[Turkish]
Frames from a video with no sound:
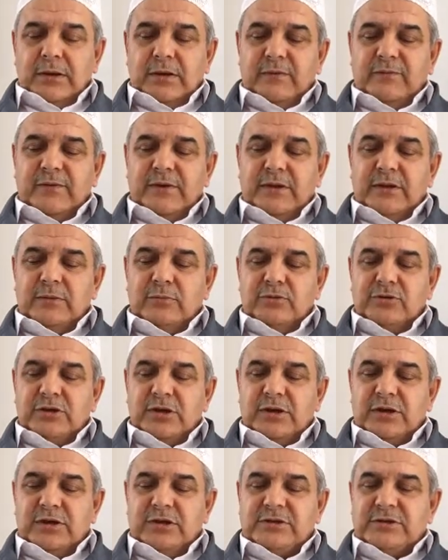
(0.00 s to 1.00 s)
Efendimiz
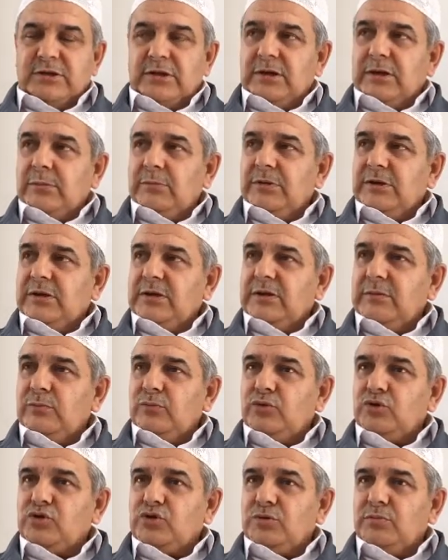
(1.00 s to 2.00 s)
Aleyhisselam iki
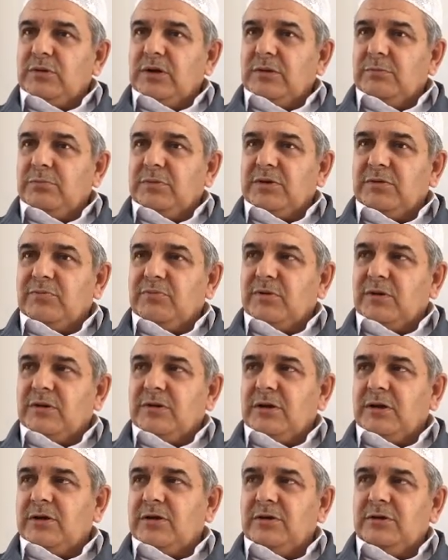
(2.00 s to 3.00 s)
Müslüman
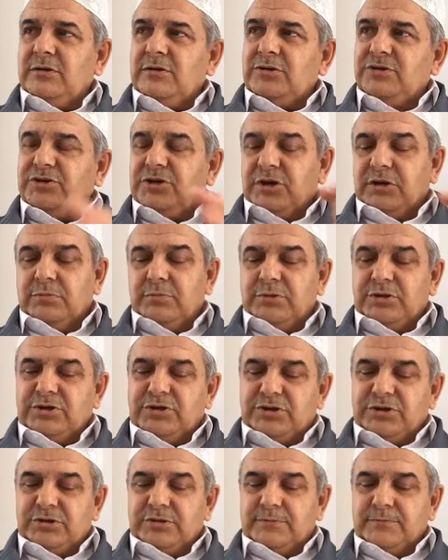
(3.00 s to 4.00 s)
birbirine kılıç
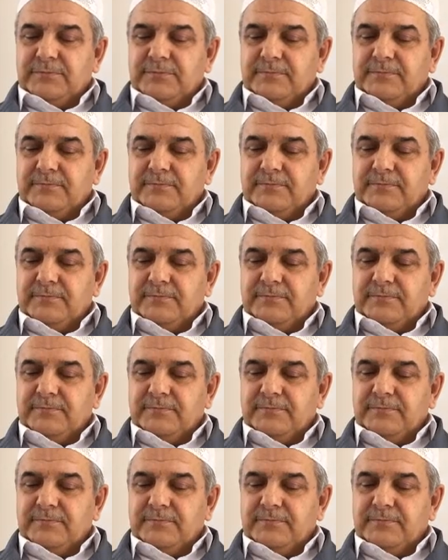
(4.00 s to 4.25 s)
çekmiş.